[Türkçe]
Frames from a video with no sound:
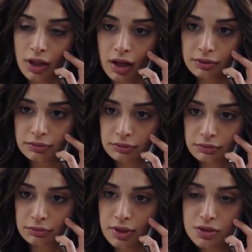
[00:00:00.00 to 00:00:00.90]
Yani
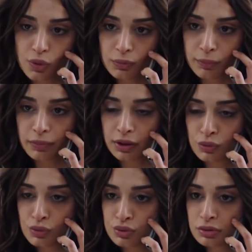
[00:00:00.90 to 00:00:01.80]
nasıl olmamı
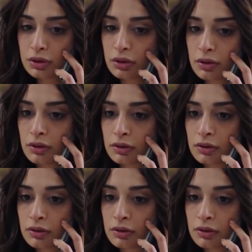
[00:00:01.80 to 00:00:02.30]
bekliyorsun ki?